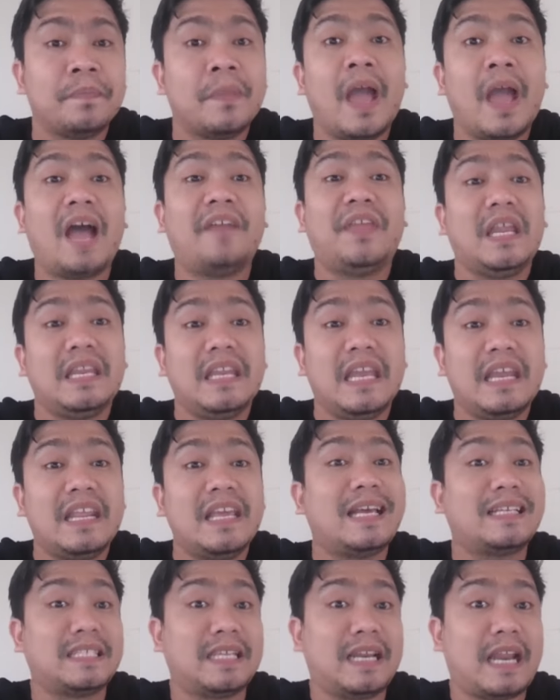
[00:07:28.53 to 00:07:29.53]
At hindi rin
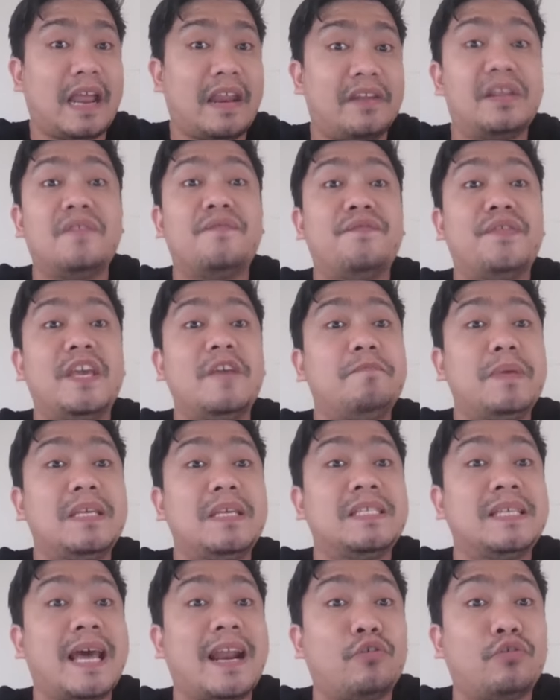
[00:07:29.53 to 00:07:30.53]
kasalanan ni VP
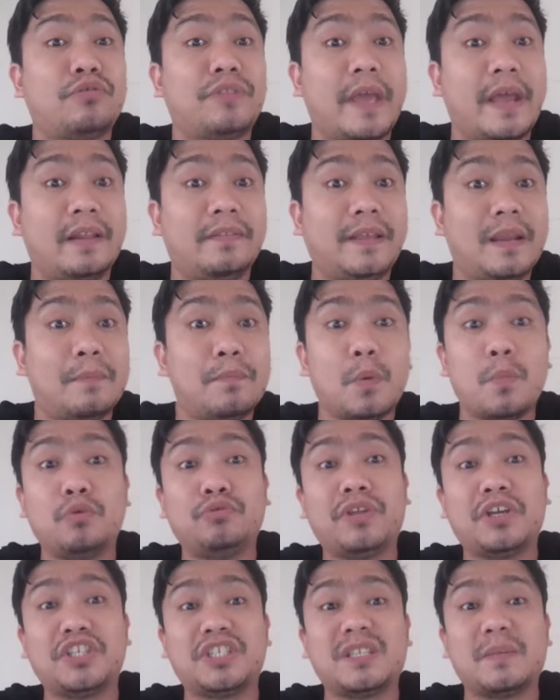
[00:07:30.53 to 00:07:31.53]
Sara Duterte na
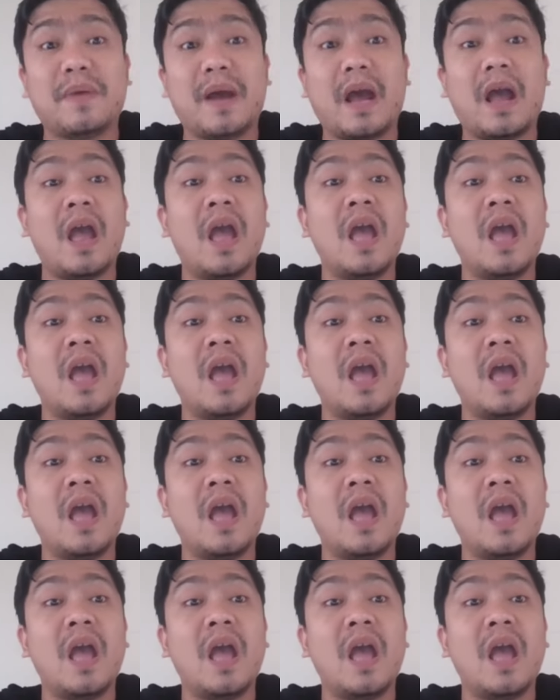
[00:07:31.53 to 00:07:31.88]
pumunta siya sa mga